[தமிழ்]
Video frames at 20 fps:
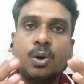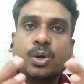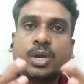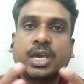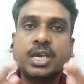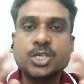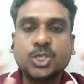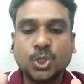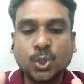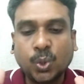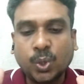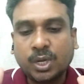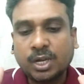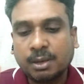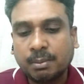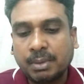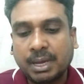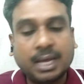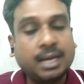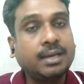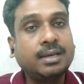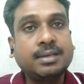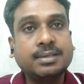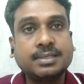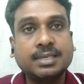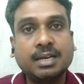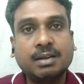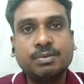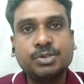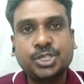ஓகே சுருக்கமாக
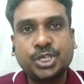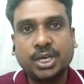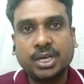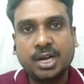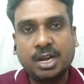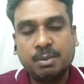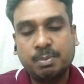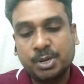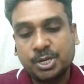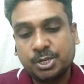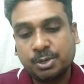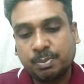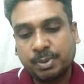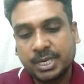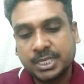சில விஷயங்களை பற்றி